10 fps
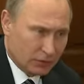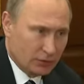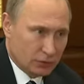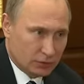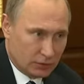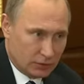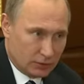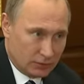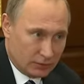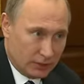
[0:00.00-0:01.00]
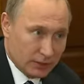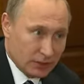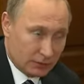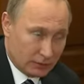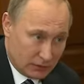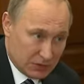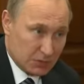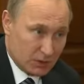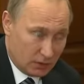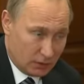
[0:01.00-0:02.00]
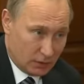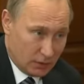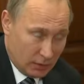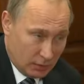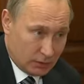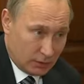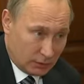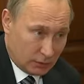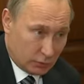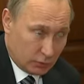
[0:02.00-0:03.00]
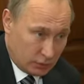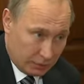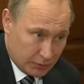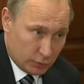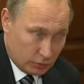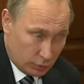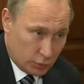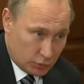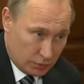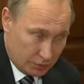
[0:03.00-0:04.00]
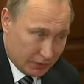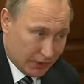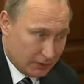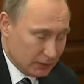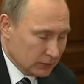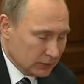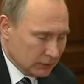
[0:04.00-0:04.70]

должны реагировать на изменения на рынке труда. Это абсолютно точно и правильно.